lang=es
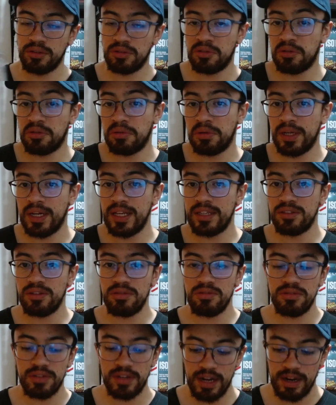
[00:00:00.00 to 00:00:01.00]
Tuvo buena
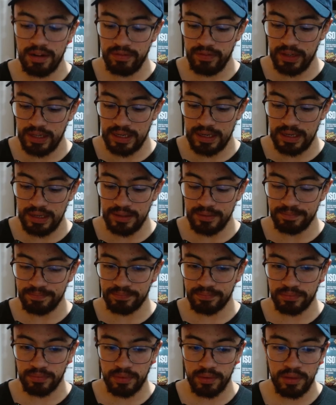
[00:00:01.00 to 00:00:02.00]
disolución al final.
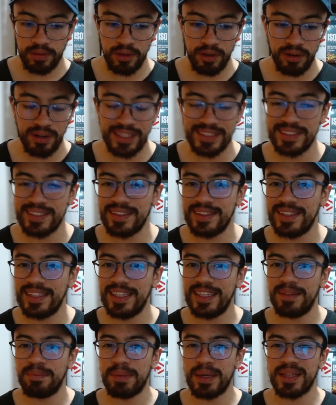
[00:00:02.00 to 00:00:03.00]
No le
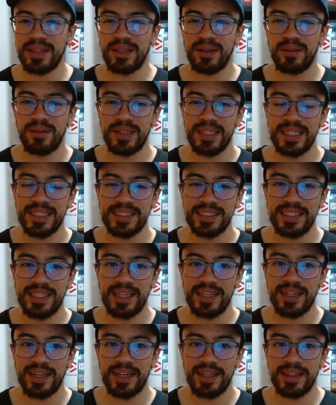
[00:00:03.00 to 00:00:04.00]
sentí partículas así de
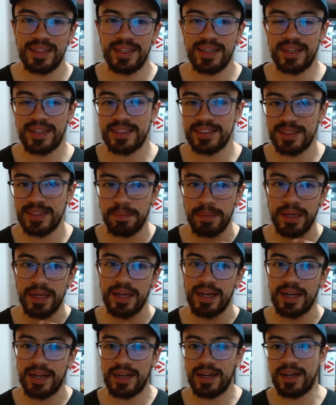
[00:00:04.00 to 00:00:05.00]
creatina que se
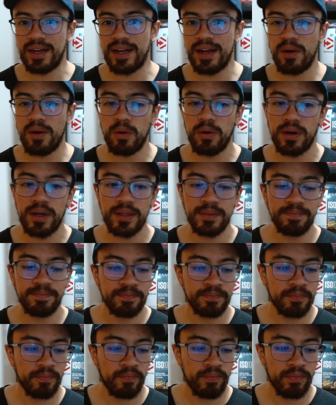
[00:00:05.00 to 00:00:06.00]
pegaran en la boca.
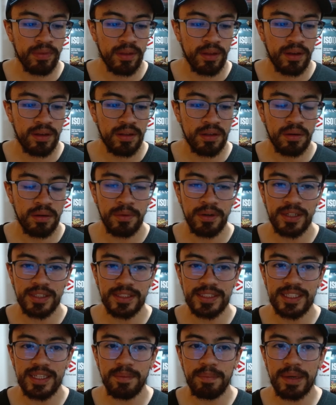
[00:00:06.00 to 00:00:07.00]
Como les
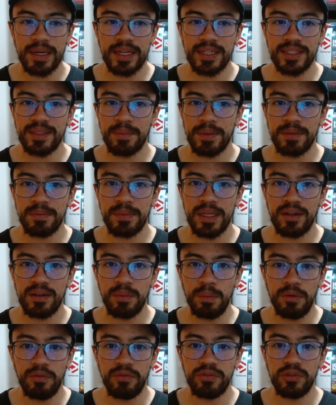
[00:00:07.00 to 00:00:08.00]
dije, parecía más bien
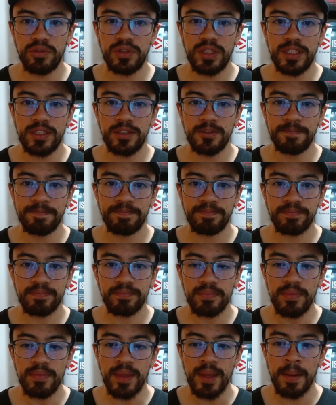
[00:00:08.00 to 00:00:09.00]
como un frutiño
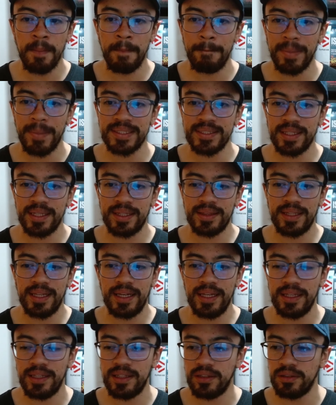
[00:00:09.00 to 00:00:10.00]
bastante
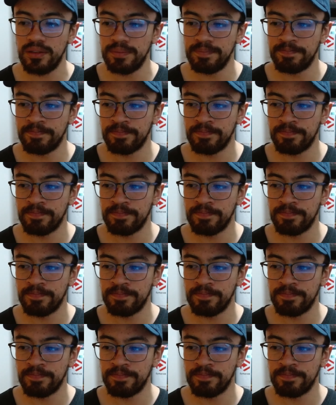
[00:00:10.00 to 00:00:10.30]
líquido.